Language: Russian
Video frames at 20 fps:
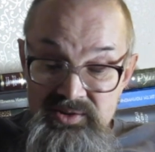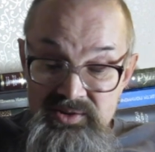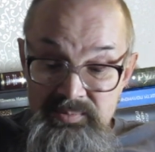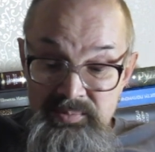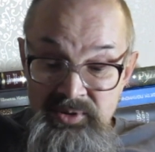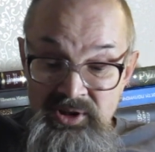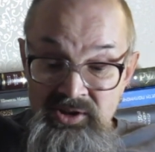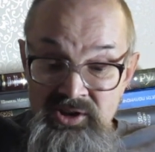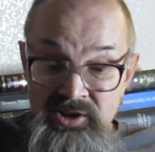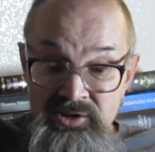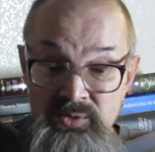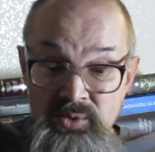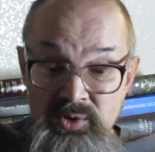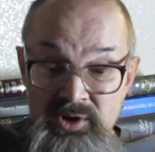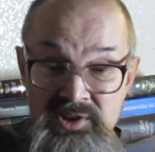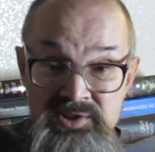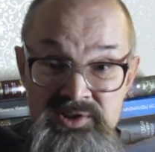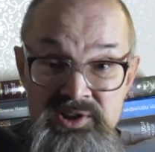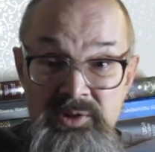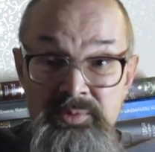палка о двух
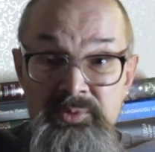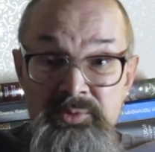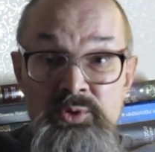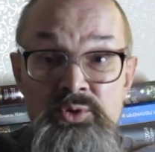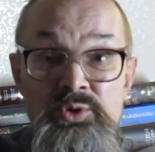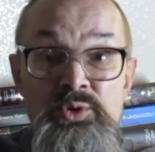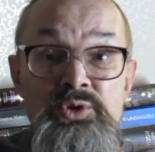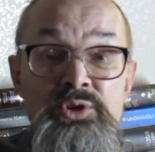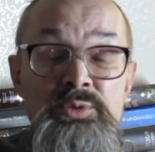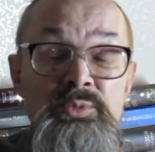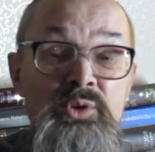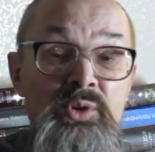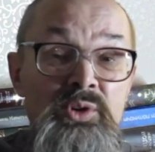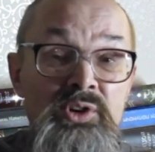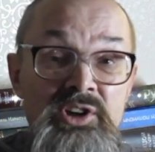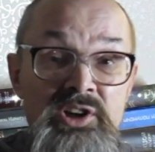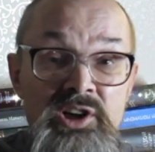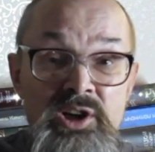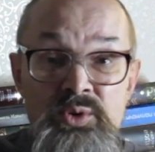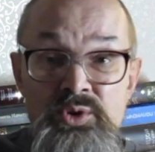концах, потому что очень много
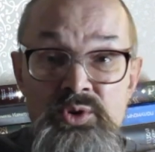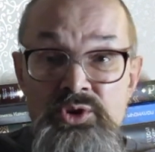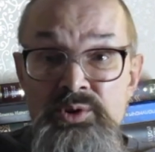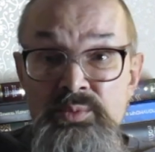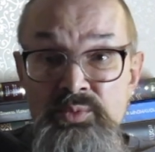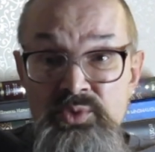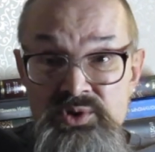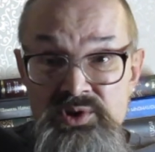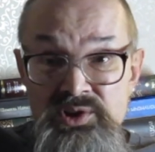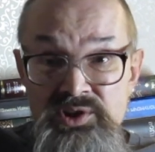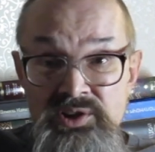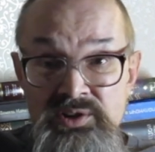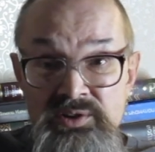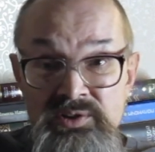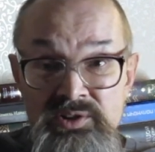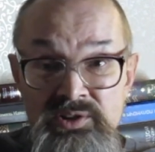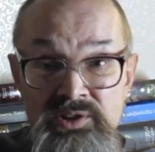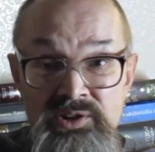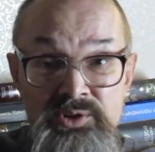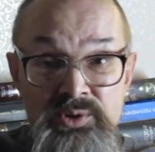и хорошей музыки
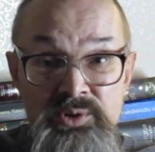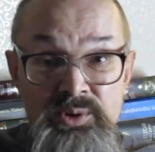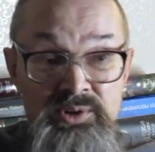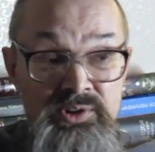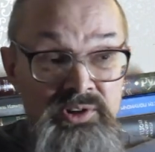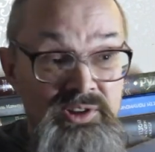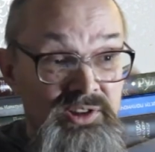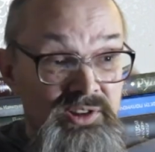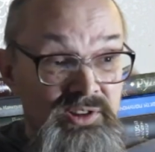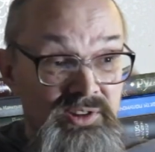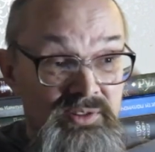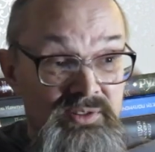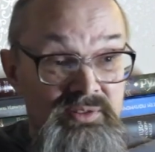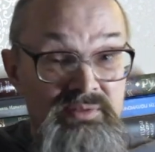электронной,